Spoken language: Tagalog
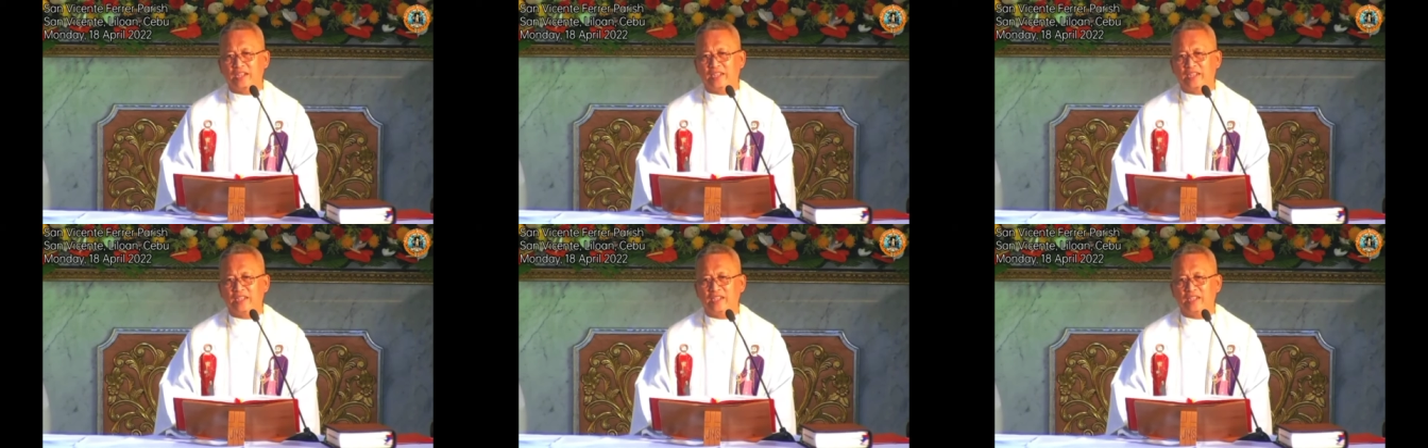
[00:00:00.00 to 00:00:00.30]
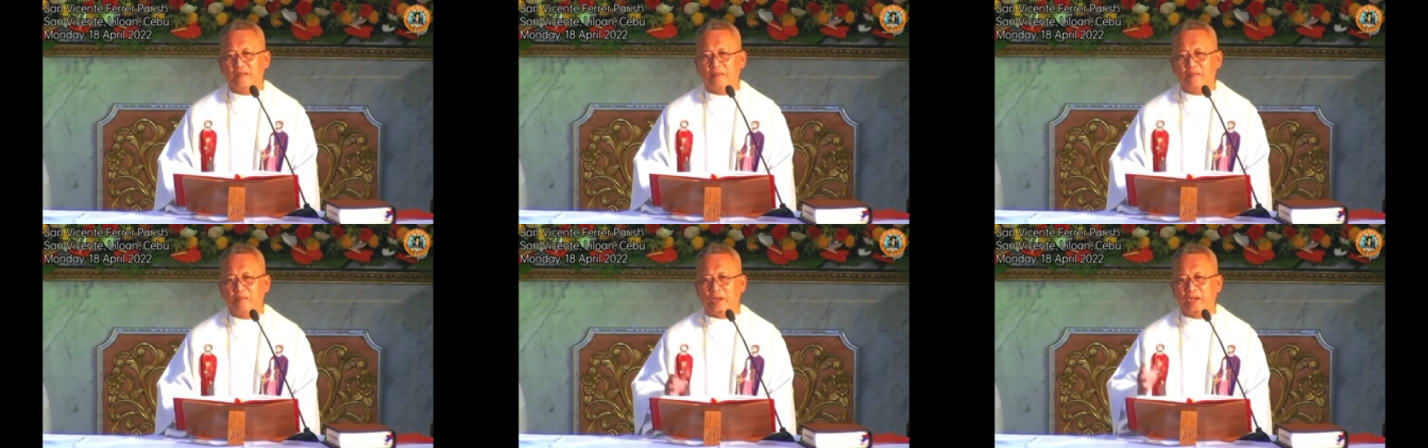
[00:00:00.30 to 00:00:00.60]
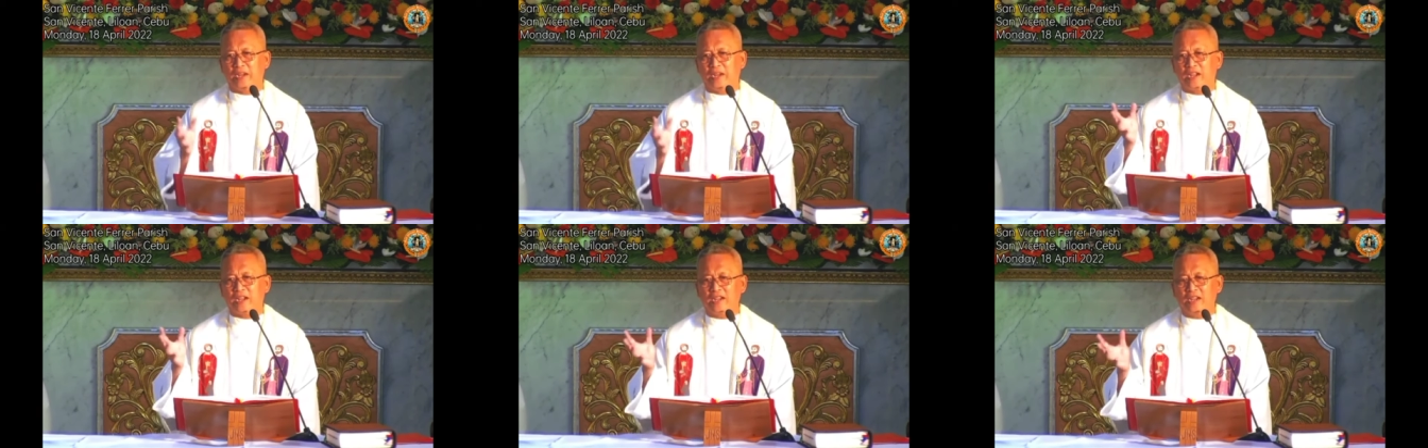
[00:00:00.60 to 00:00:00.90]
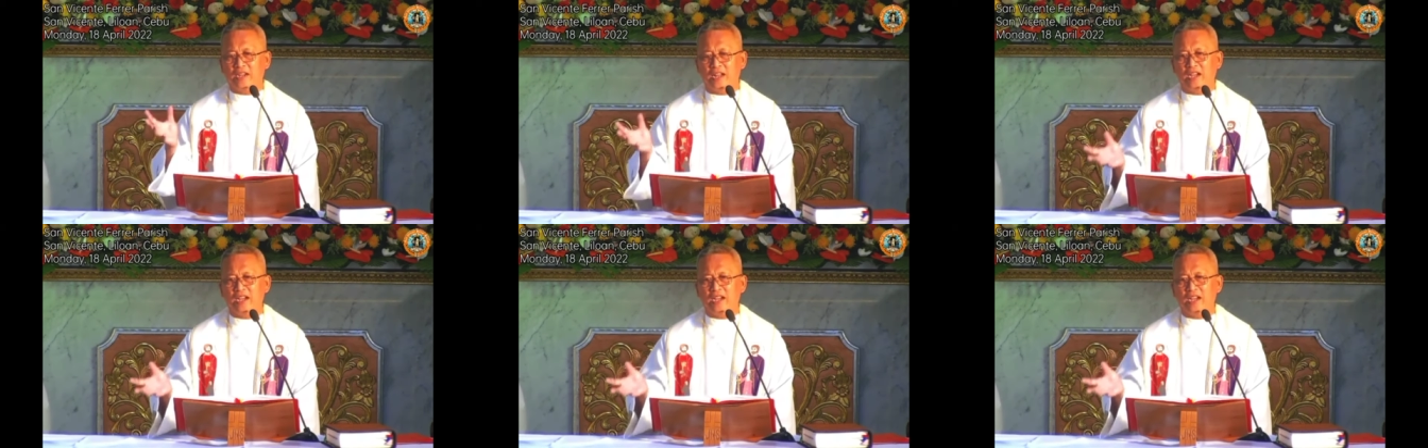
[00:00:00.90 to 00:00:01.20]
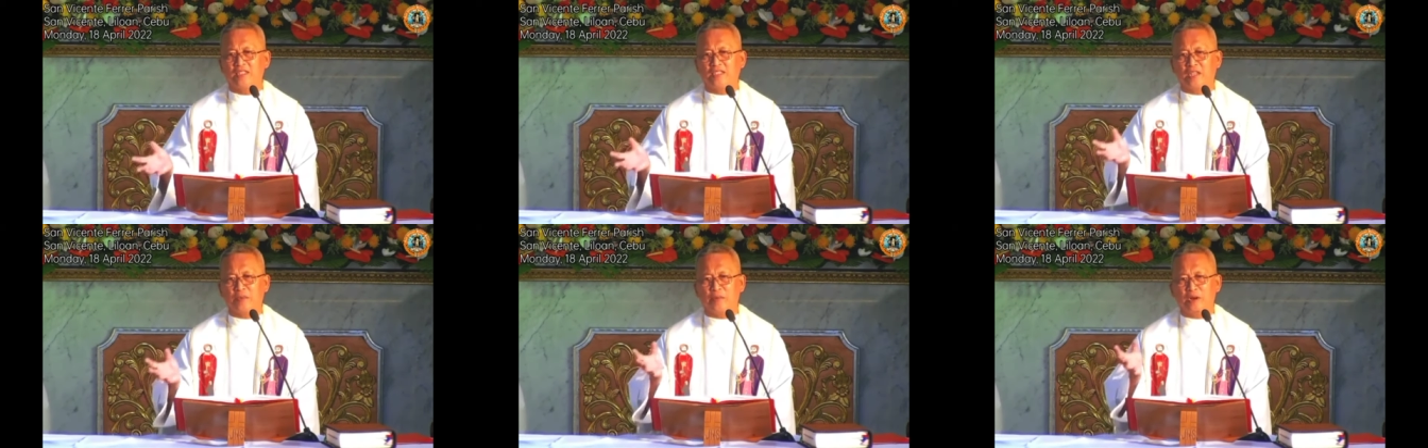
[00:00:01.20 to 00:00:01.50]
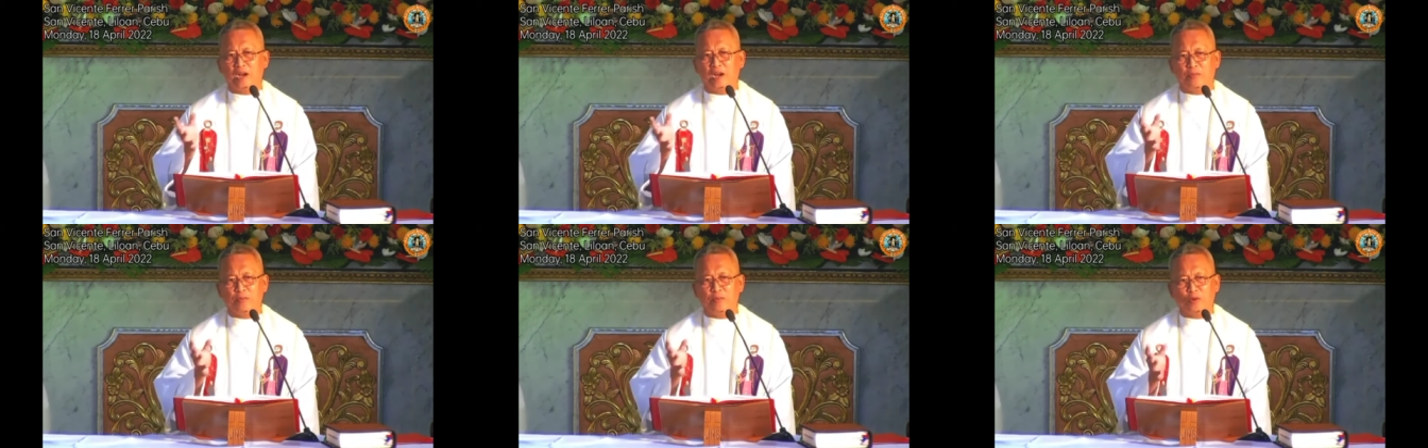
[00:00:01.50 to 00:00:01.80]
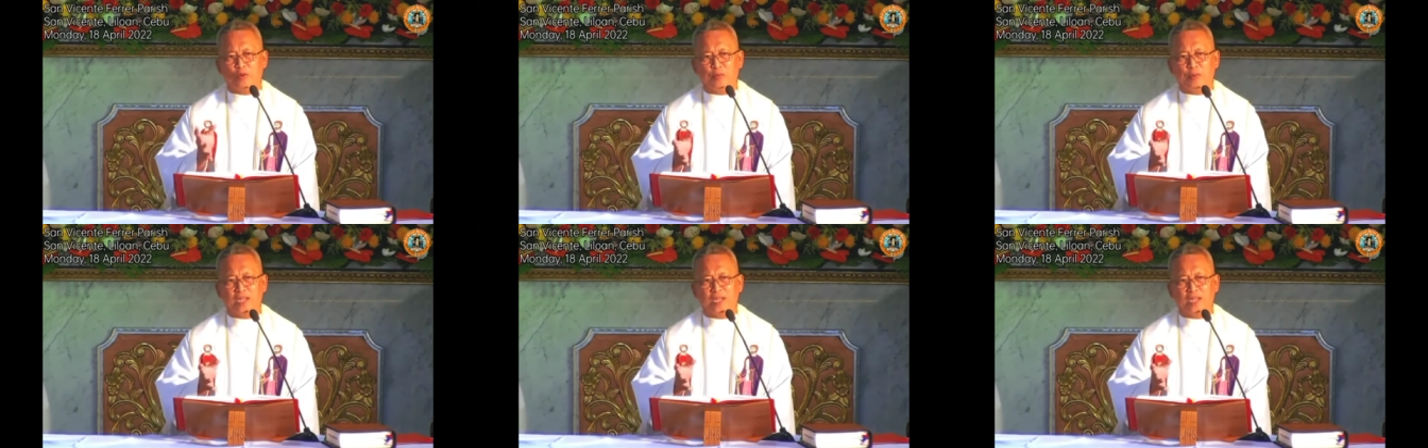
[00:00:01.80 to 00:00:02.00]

ang panagna sa mga